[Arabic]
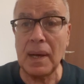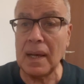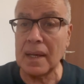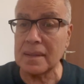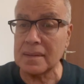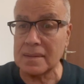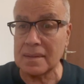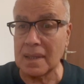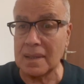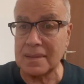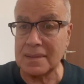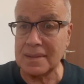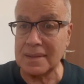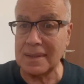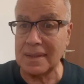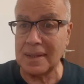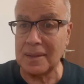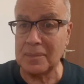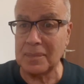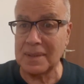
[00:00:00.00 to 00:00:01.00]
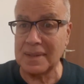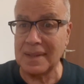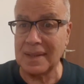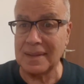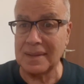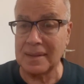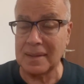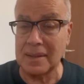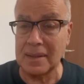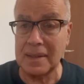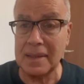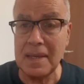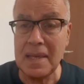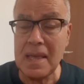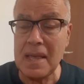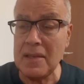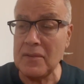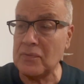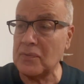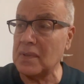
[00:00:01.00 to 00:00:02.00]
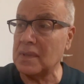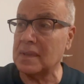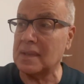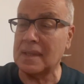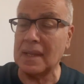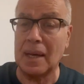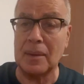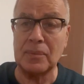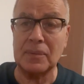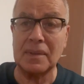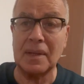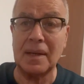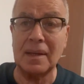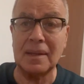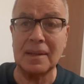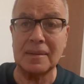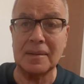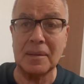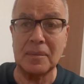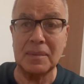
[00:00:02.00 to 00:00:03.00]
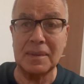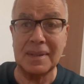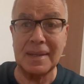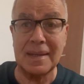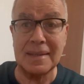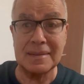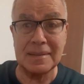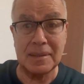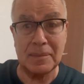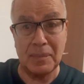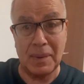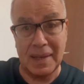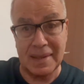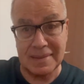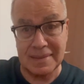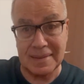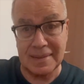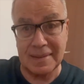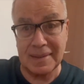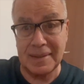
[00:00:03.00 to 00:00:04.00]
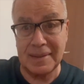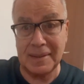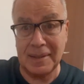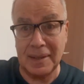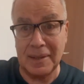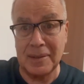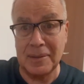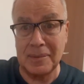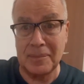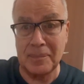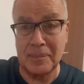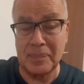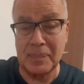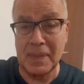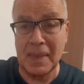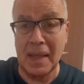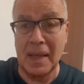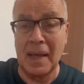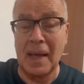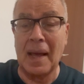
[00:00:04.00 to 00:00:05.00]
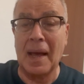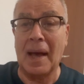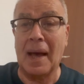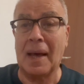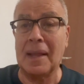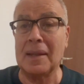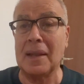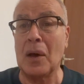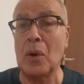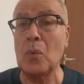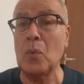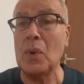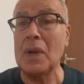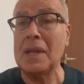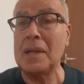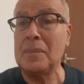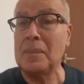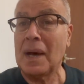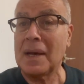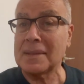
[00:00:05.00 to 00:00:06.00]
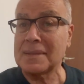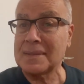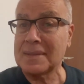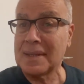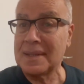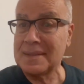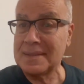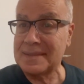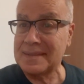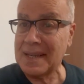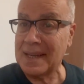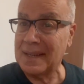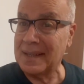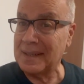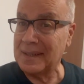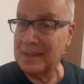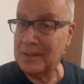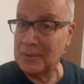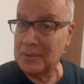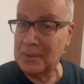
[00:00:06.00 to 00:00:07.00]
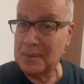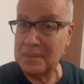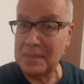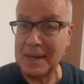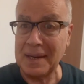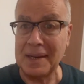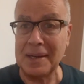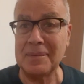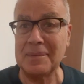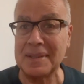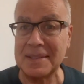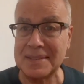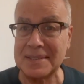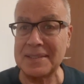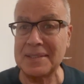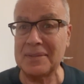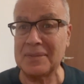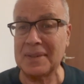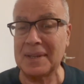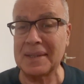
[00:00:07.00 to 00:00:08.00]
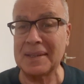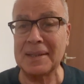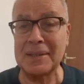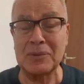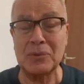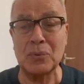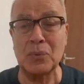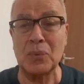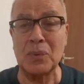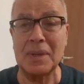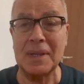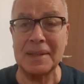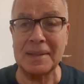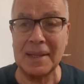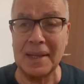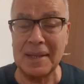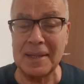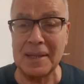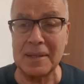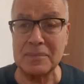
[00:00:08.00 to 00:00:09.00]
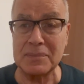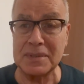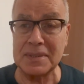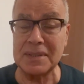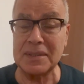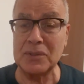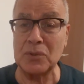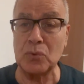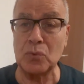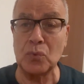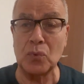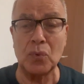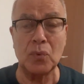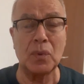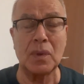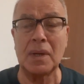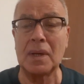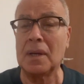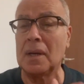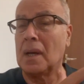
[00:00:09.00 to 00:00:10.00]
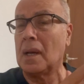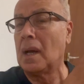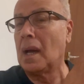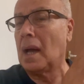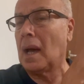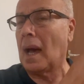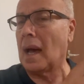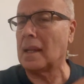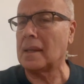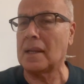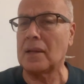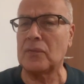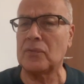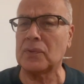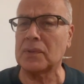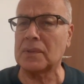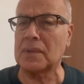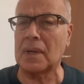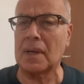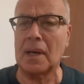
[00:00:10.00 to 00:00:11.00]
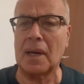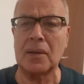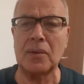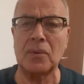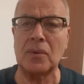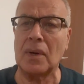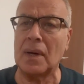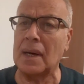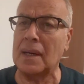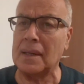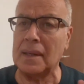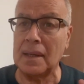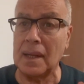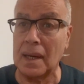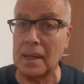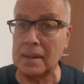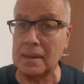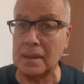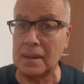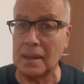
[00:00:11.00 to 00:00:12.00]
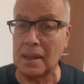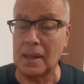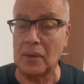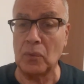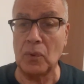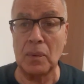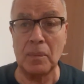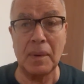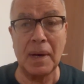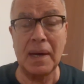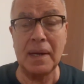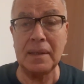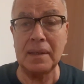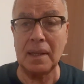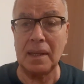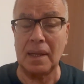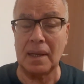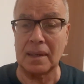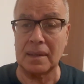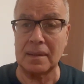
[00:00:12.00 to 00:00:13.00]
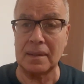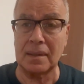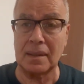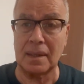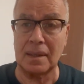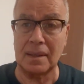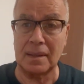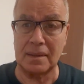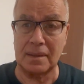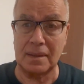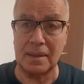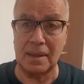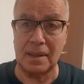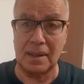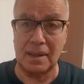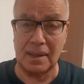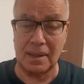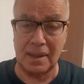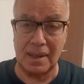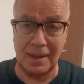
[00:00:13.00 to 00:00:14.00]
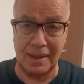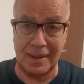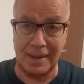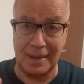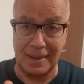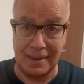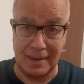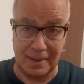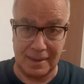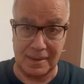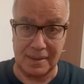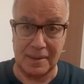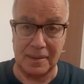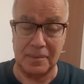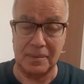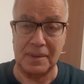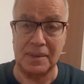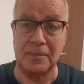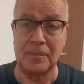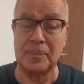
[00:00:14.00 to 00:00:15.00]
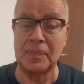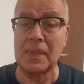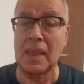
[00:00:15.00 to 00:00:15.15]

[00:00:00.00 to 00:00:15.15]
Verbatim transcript: ما حصل شيء أبدا كيف أنت عم تخاطب الناس اللي محصلين علم على هو اللي محصل جهل انه ما عمل شيء في حياته ولا تعلم شيء انه هو على الفطرة خيو قال الحقيقة وما هي الحقيقة التي قالها الأعرابي